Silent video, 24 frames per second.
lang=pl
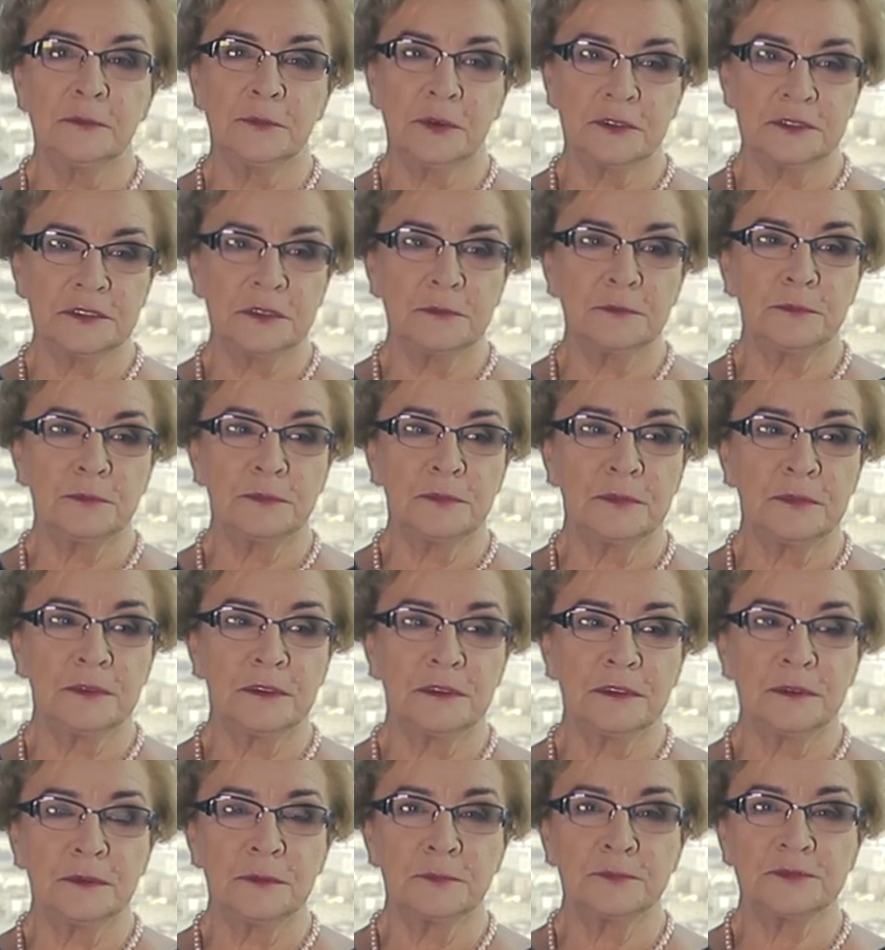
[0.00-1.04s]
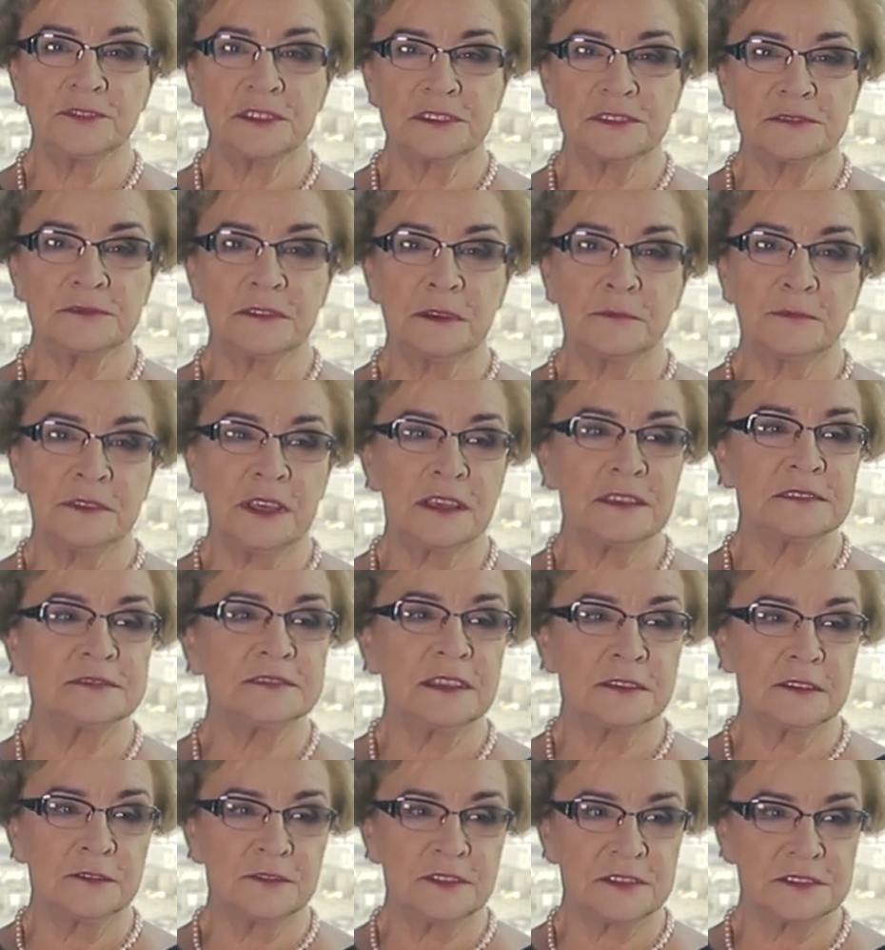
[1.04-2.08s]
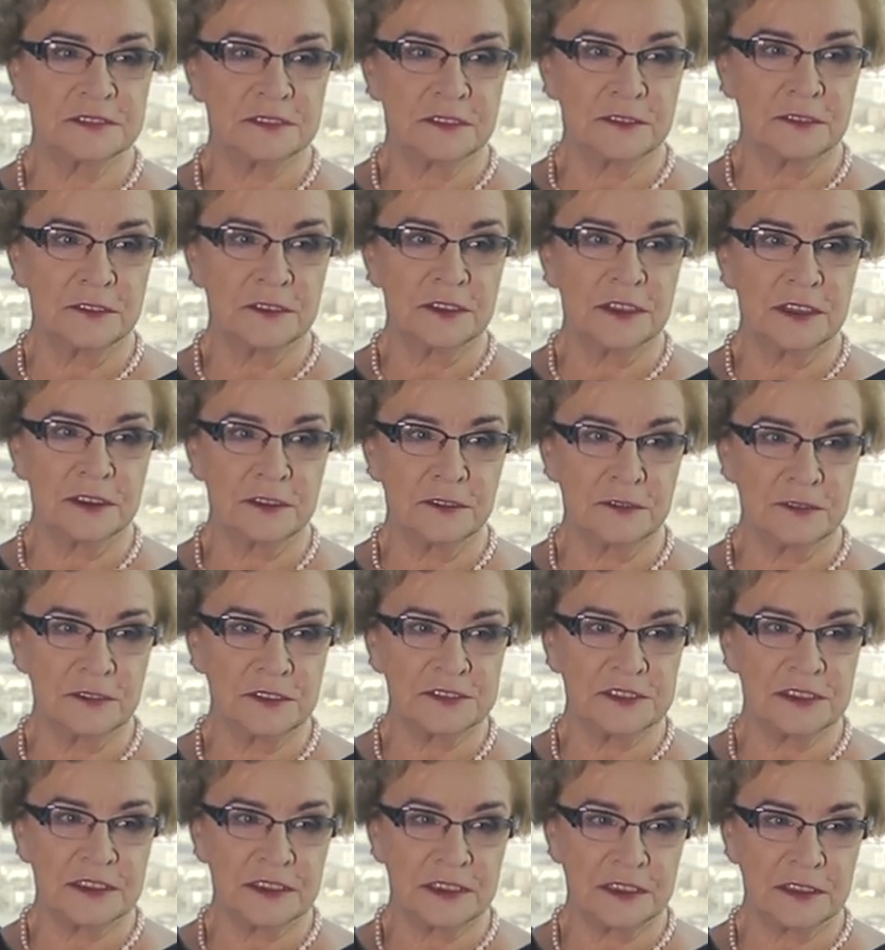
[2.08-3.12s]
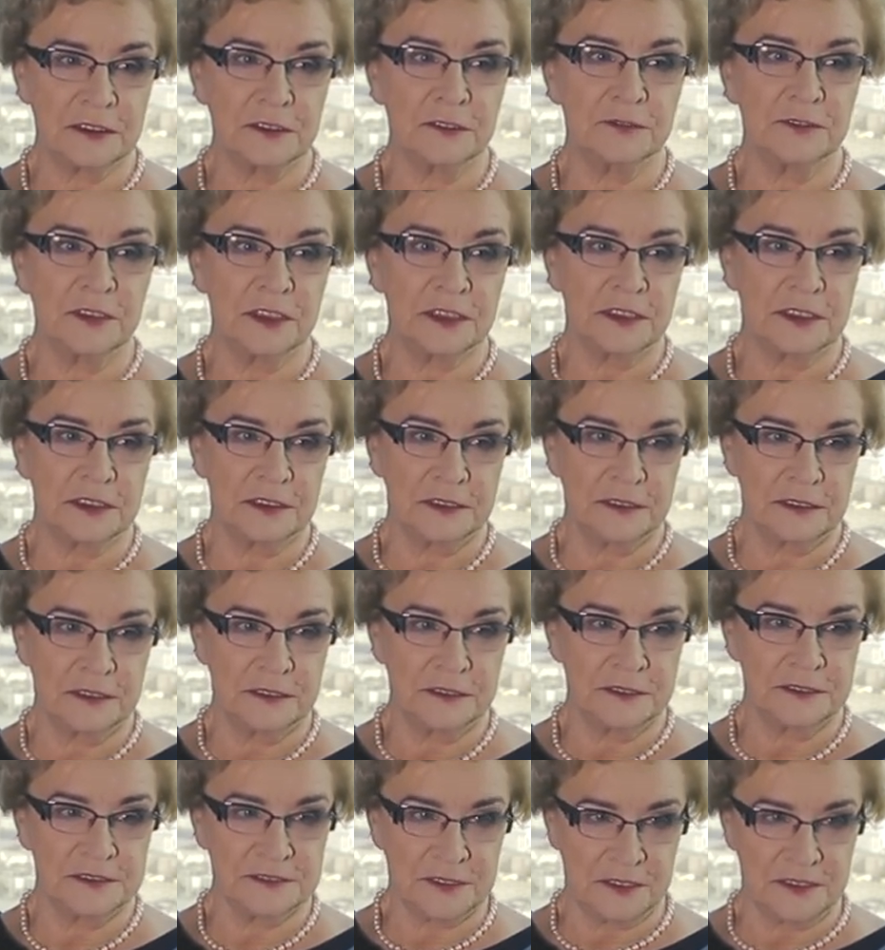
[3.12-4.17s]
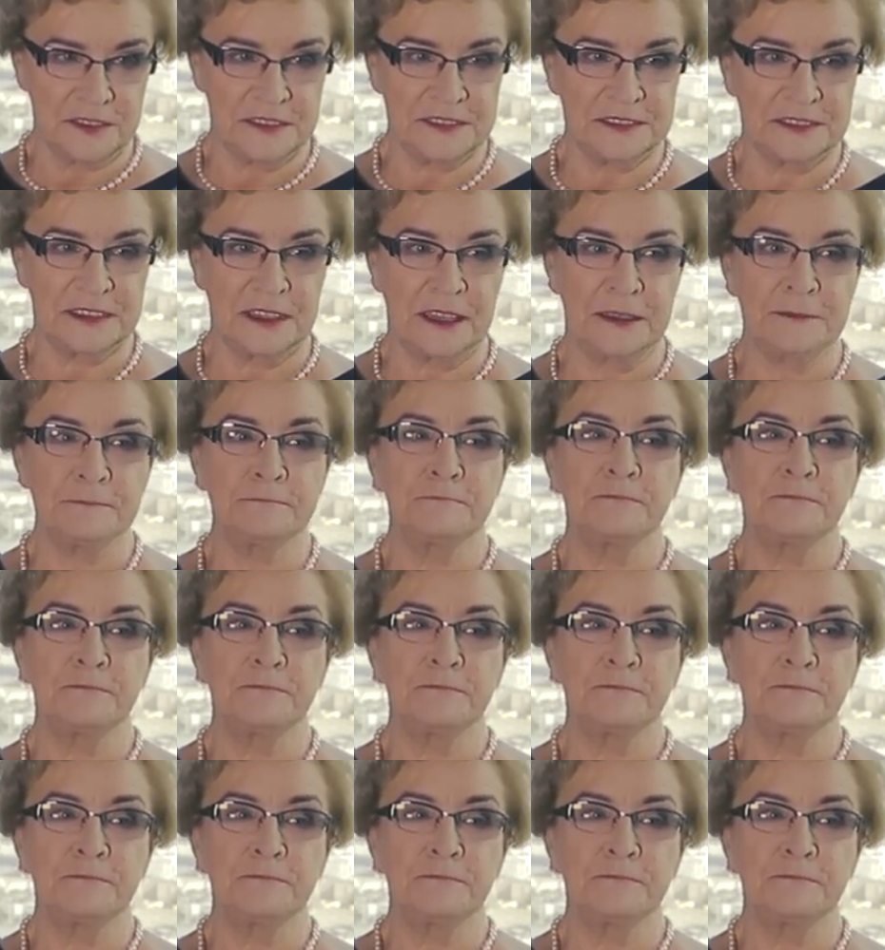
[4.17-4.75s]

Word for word: Potem e, przeszłam na stanowisko kierownicze, kierownik e, stoiska.